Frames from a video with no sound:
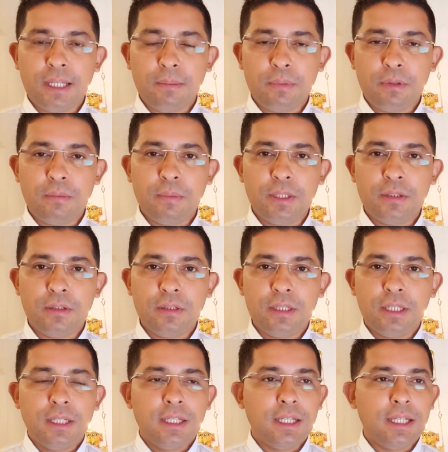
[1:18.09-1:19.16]
è proprio
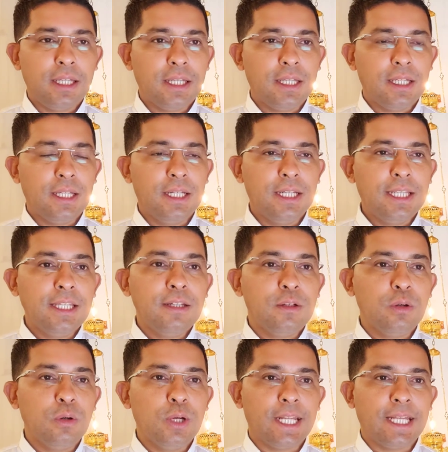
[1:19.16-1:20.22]
eh,
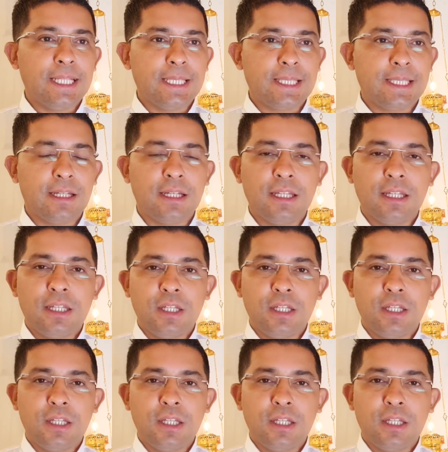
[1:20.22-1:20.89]
l'incoerenza,